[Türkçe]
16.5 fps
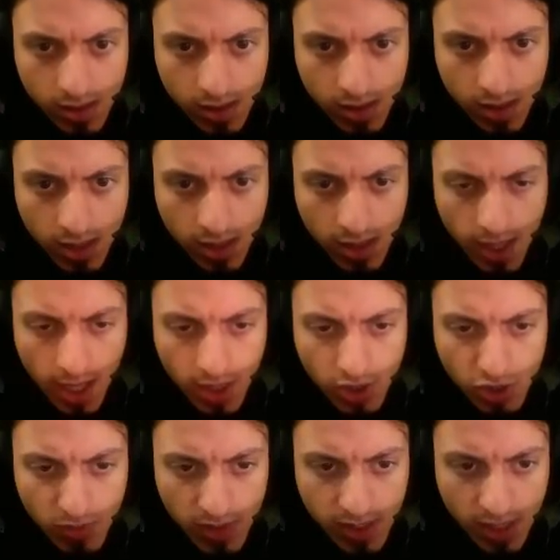Ya da
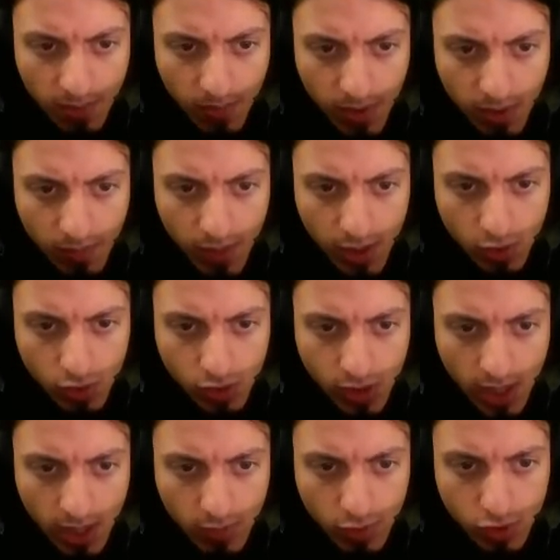yanlış mı hesapladım? Biri
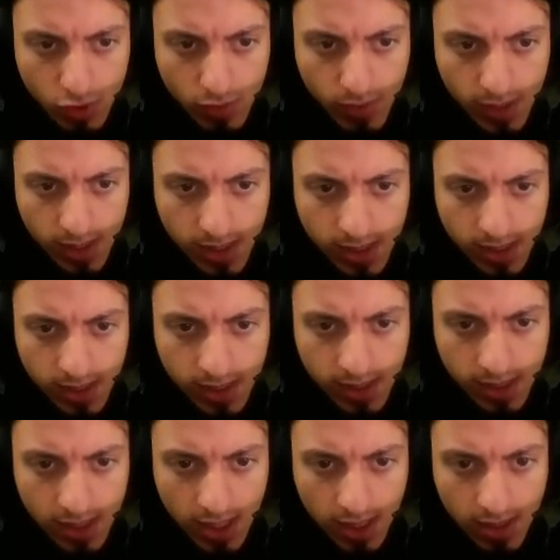rüzgar bonusu, biri
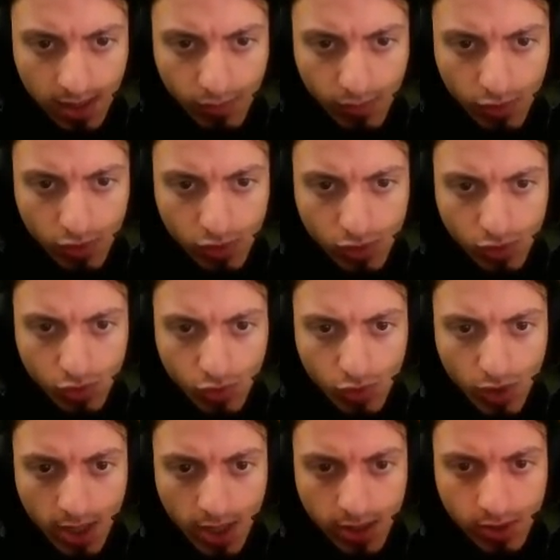sıcaklık bonusu. Doku,
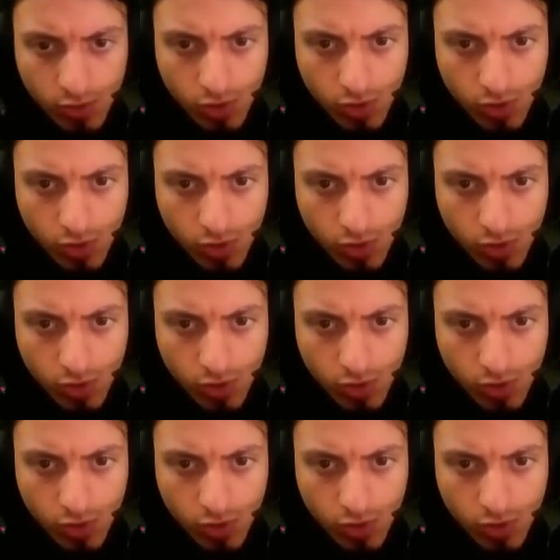artı 9.